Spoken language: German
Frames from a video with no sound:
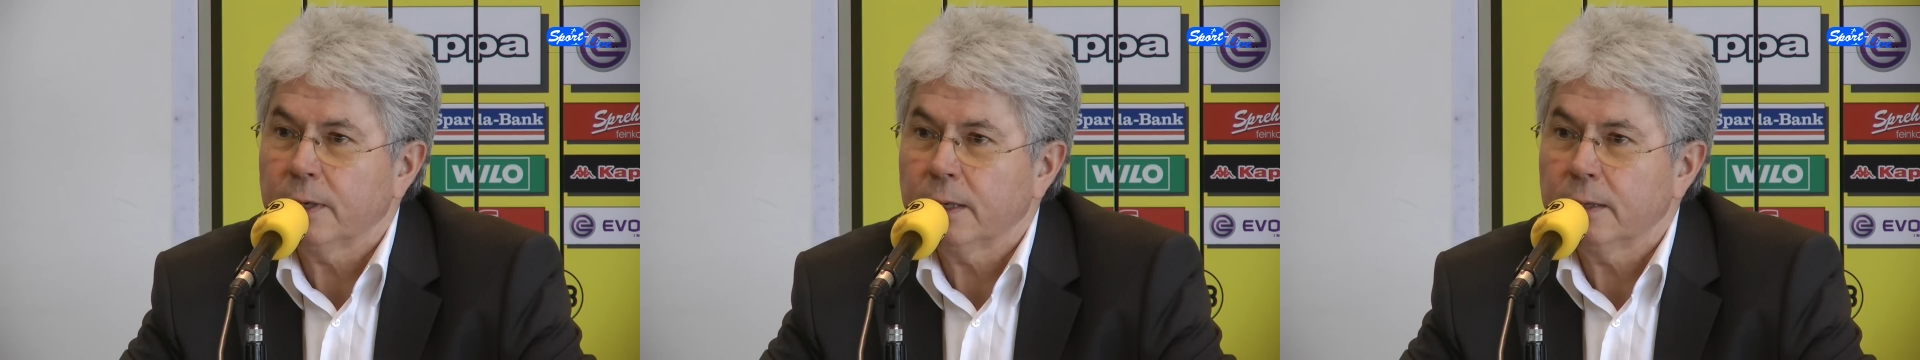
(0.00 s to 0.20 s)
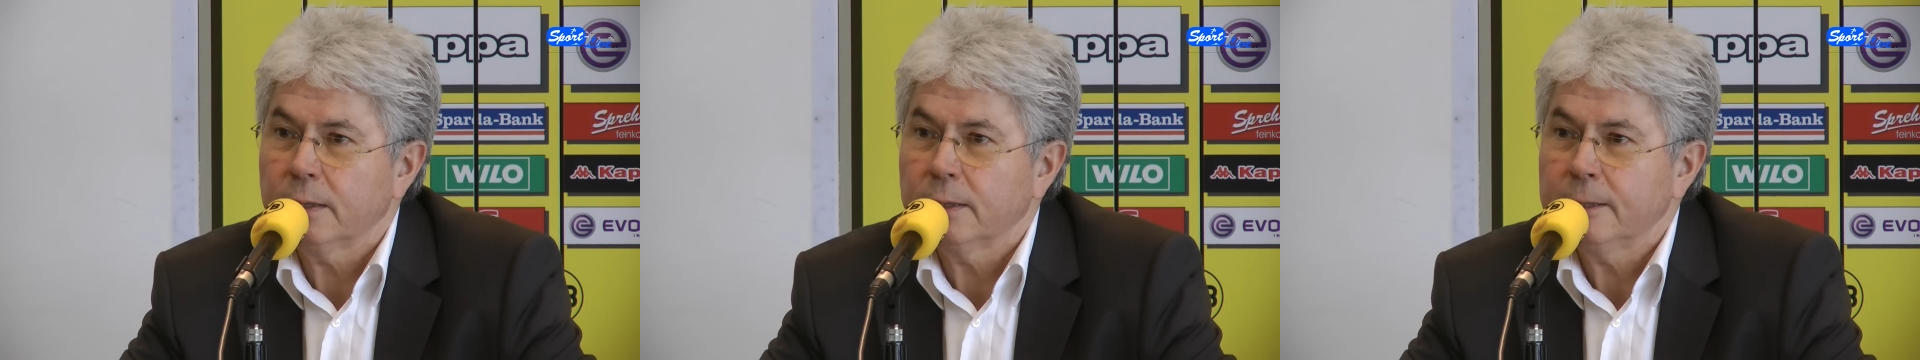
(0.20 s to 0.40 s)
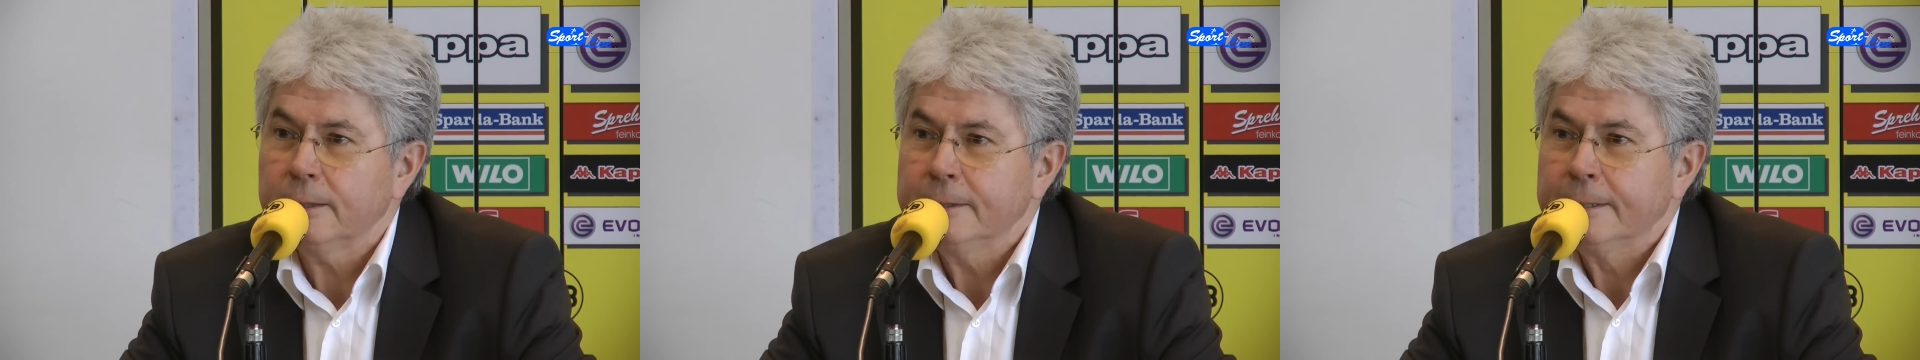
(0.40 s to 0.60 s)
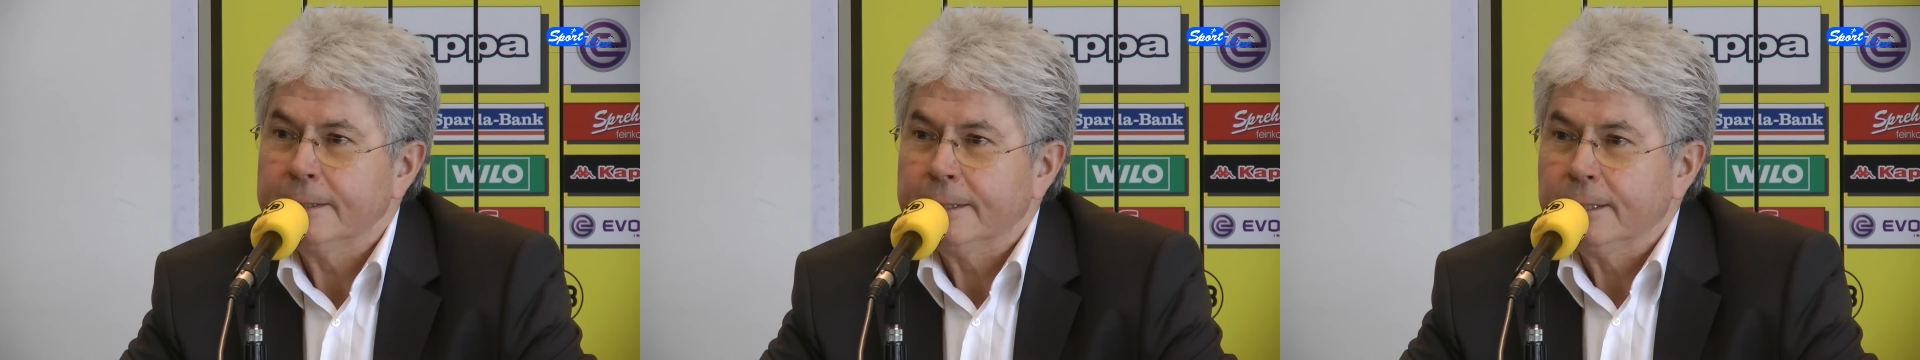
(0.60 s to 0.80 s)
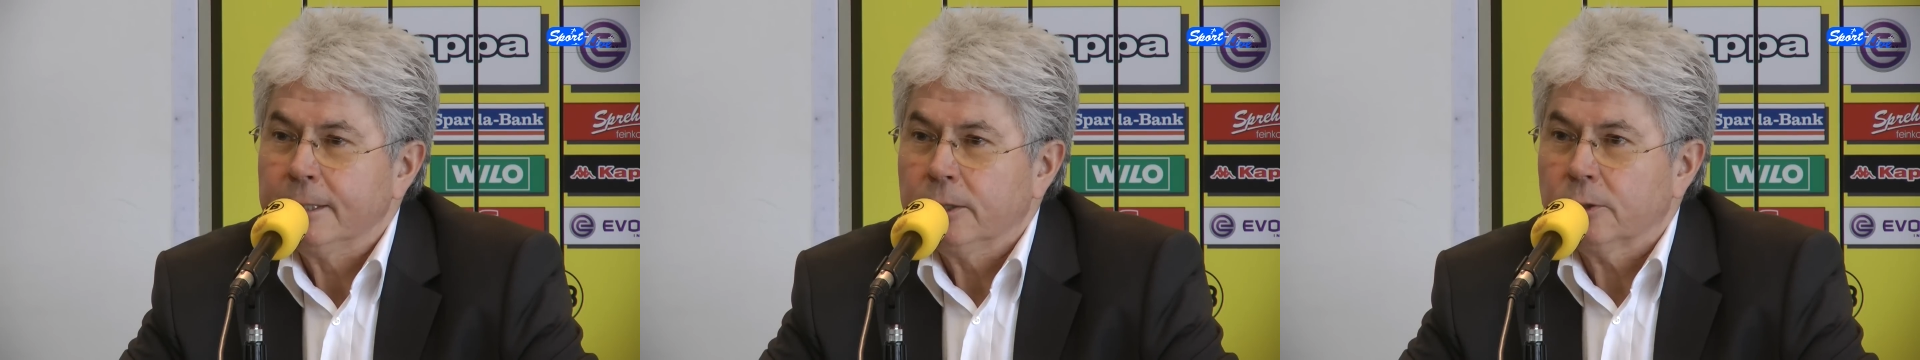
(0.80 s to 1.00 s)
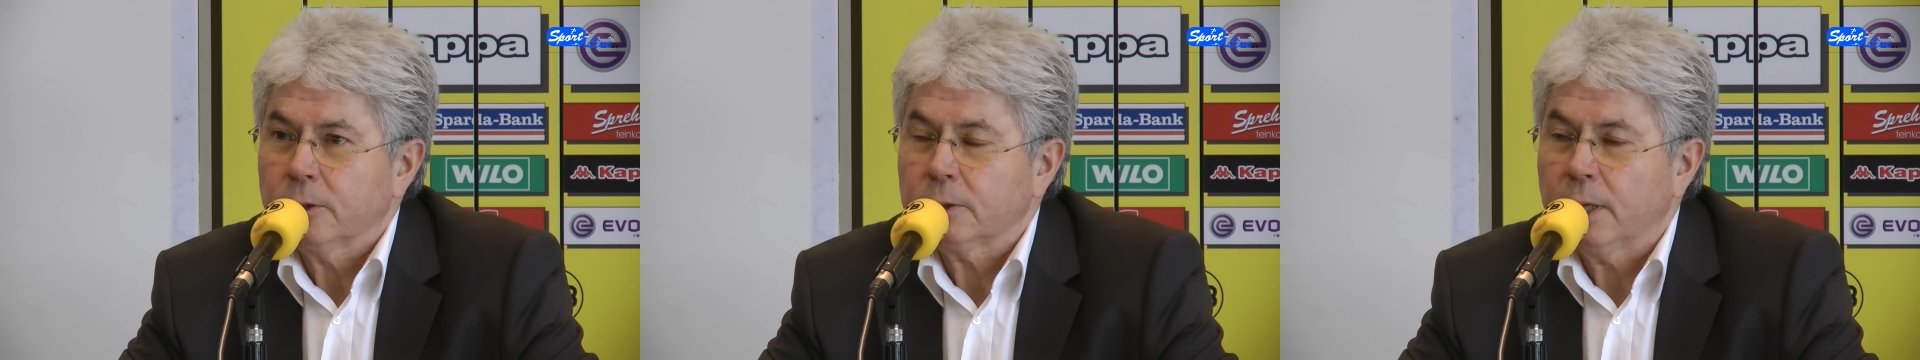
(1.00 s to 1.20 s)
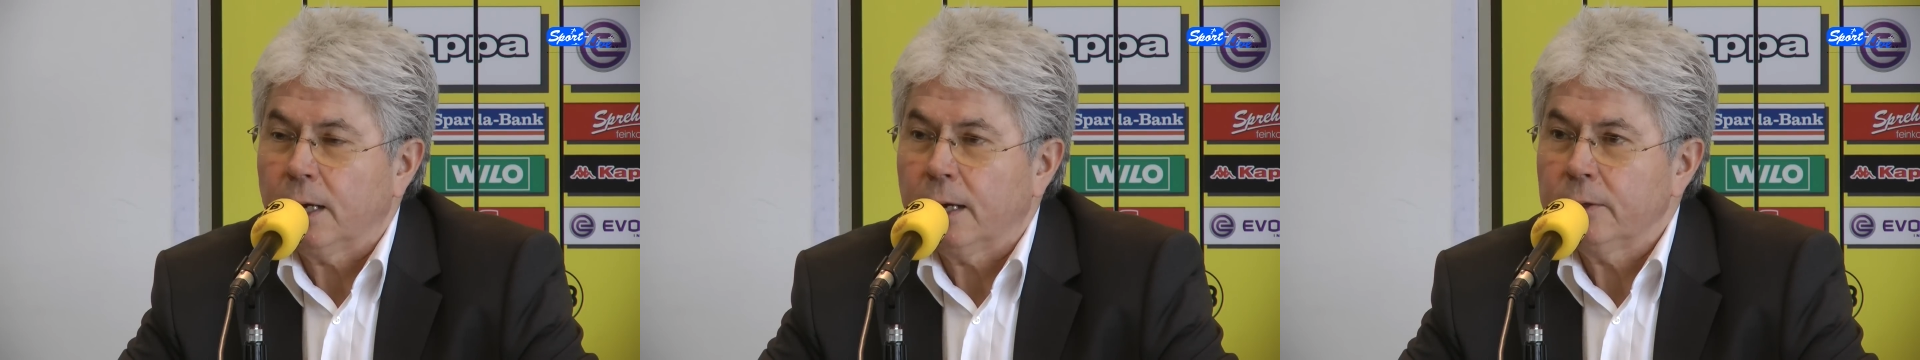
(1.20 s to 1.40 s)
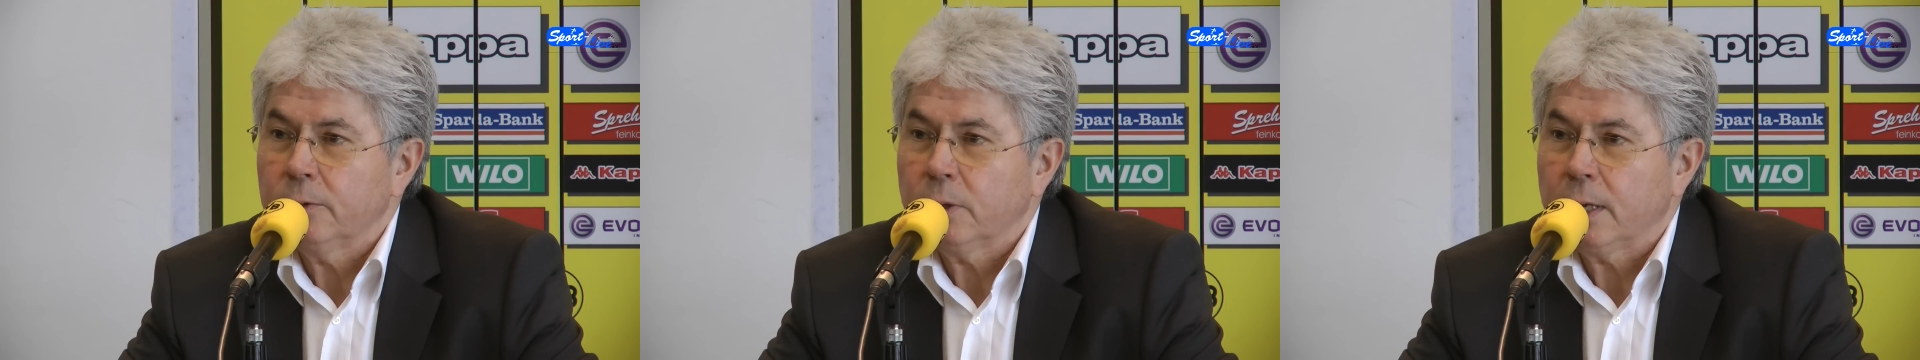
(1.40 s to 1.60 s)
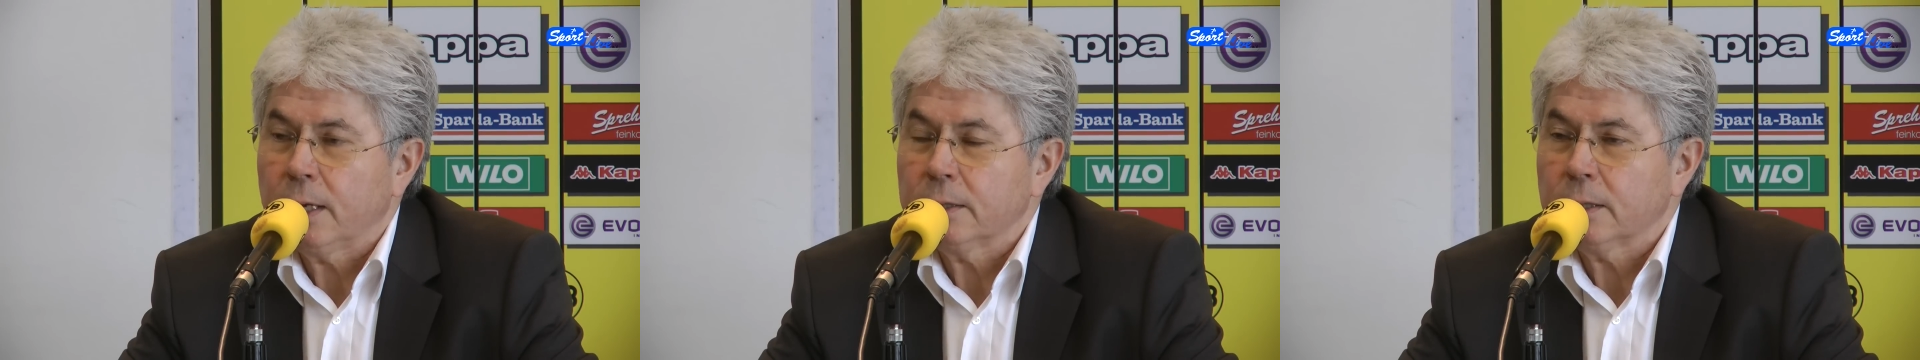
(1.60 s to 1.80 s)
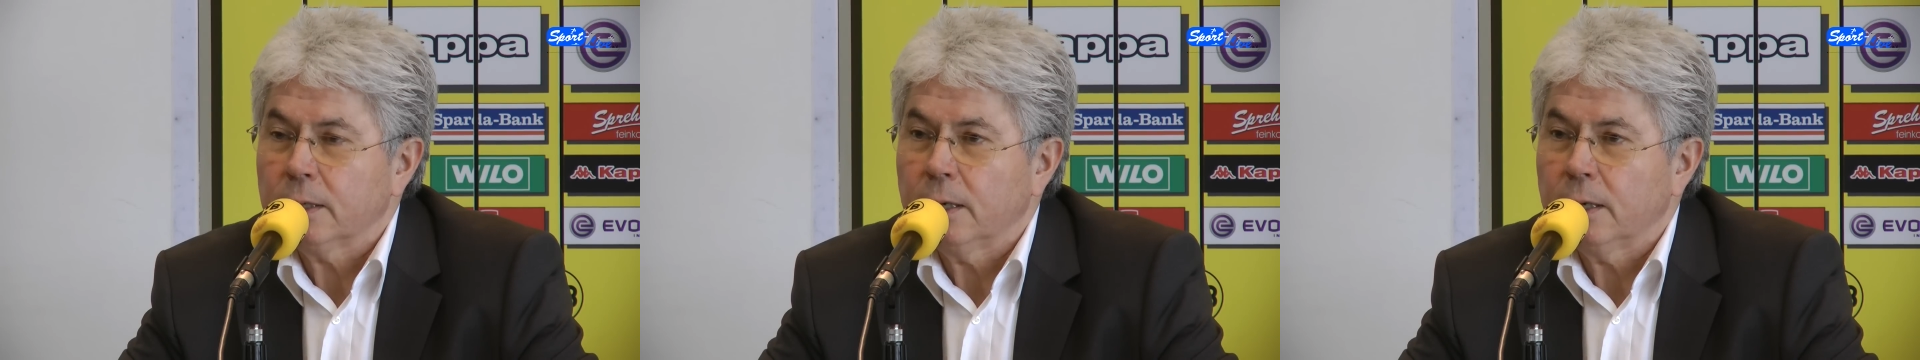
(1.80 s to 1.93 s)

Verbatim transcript: weil doch der eine oder andere